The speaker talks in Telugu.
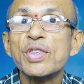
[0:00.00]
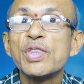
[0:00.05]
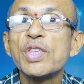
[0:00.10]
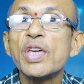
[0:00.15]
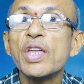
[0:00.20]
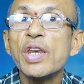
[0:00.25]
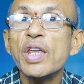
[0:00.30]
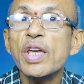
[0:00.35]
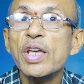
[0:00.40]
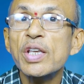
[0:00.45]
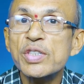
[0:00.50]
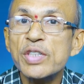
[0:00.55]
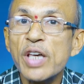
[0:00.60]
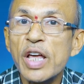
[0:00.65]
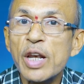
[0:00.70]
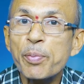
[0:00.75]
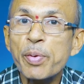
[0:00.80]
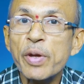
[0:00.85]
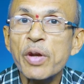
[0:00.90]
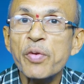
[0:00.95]
దీన్నే
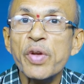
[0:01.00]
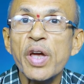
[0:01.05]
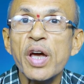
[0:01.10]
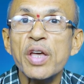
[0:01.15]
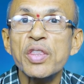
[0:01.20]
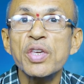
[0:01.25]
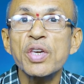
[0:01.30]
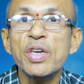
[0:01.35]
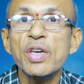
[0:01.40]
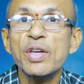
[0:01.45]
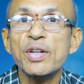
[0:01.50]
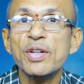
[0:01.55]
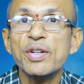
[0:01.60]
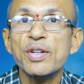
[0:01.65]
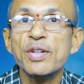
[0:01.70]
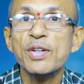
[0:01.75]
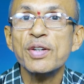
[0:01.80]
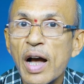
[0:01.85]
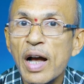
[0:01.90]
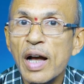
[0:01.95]
సలిపిరి వ్యాధి
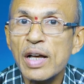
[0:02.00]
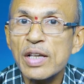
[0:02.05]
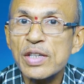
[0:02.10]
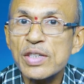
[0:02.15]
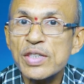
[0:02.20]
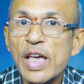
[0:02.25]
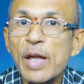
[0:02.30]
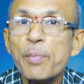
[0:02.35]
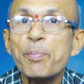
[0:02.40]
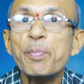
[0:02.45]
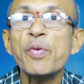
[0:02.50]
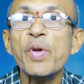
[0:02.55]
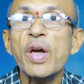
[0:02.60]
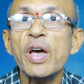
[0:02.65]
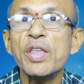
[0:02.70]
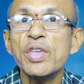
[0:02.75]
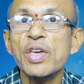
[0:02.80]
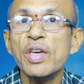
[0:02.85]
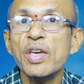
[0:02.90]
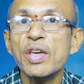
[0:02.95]
సర్పి
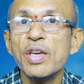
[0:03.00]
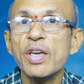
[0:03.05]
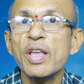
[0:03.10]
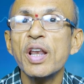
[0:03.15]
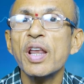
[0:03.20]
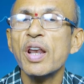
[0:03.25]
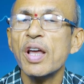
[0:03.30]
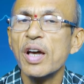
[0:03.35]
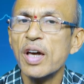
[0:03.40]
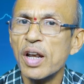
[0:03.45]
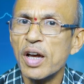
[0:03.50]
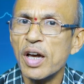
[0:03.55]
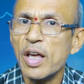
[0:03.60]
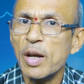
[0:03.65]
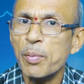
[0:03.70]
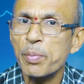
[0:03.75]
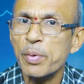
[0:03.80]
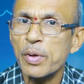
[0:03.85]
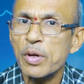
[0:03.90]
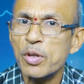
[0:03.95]
వ్యాధి ఇలా
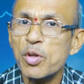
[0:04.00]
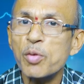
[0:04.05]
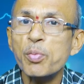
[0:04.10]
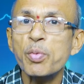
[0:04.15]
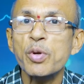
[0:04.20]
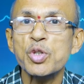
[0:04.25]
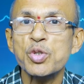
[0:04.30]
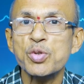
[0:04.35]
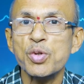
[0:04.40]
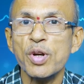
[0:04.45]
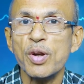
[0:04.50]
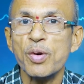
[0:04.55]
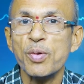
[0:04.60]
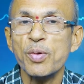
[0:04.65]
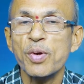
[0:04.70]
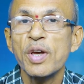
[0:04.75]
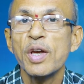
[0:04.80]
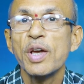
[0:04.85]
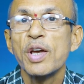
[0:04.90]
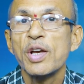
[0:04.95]
రకరకాల పేర్లతో పిలుస్తుంటారు
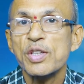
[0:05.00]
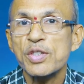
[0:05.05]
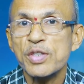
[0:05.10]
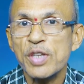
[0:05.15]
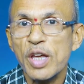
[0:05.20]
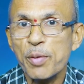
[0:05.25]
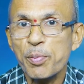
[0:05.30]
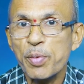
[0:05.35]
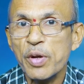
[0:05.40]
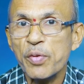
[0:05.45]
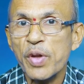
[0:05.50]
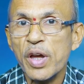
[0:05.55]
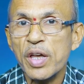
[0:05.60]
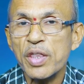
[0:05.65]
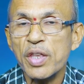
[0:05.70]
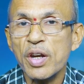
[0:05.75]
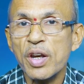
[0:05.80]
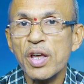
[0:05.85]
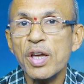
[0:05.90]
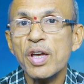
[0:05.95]
సర్పిరి
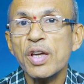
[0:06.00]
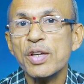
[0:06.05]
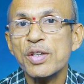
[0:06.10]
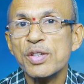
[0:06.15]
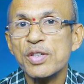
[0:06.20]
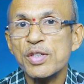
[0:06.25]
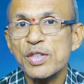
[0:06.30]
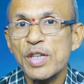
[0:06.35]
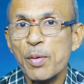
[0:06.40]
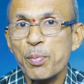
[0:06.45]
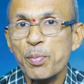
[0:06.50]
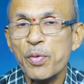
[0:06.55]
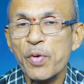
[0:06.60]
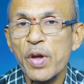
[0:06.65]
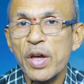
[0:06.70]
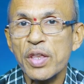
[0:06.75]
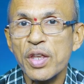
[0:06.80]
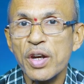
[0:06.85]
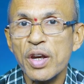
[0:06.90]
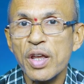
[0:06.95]
వ్యాధి అన్నా సర్పి
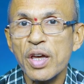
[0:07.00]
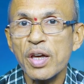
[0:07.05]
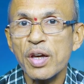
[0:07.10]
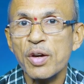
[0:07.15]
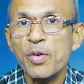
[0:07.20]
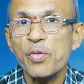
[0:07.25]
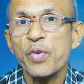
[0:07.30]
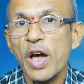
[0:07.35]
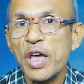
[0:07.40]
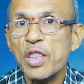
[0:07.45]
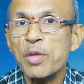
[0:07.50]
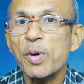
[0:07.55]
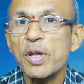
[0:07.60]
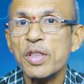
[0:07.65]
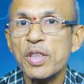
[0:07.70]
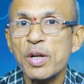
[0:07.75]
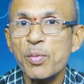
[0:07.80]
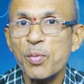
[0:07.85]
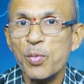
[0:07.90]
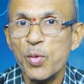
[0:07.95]
వ్యాధి అన్నా వ్యాధి
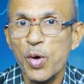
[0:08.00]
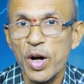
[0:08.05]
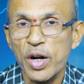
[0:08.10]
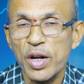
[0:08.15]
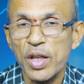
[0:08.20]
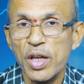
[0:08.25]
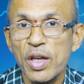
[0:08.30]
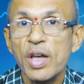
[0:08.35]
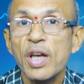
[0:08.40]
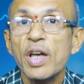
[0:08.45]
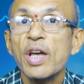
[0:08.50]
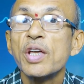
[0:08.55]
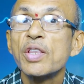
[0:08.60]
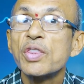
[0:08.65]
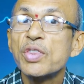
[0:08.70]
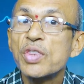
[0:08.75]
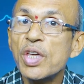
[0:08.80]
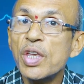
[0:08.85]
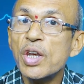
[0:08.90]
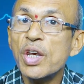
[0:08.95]
మాత్రం ఒకటే
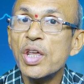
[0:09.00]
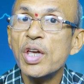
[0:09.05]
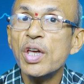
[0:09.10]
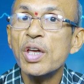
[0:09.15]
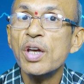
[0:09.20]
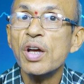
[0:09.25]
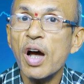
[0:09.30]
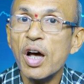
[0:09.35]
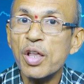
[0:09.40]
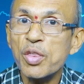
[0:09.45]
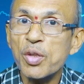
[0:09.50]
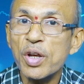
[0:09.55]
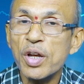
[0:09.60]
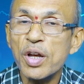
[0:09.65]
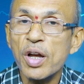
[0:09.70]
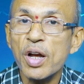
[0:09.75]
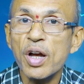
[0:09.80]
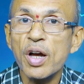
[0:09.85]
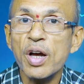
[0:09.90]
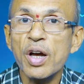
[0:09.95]
దీన్నే
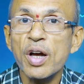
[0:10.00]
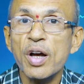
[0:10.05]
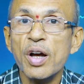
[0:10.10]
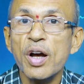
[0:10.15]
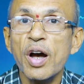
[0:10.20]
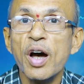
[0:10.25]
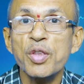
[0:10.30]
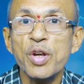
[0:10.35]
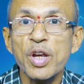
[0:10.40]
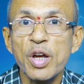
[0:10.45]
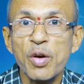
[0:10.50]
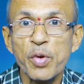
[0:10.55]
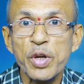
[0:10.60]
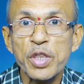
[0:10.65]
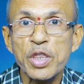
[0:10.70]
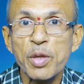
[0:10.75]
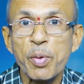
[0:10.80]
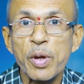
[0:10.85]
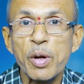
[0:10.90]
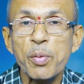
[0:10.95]
ఆధునికంగా ఆధునిక
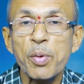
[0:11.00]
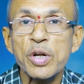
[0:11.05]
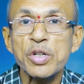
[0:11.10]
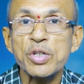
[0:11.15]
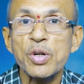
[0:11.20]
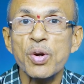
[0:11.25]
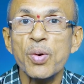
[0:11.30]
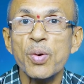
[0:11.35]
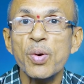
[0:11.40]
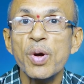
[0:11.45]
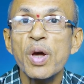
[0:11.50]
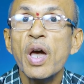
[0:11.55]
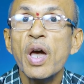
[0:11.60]
వైద్య పరిభాషలో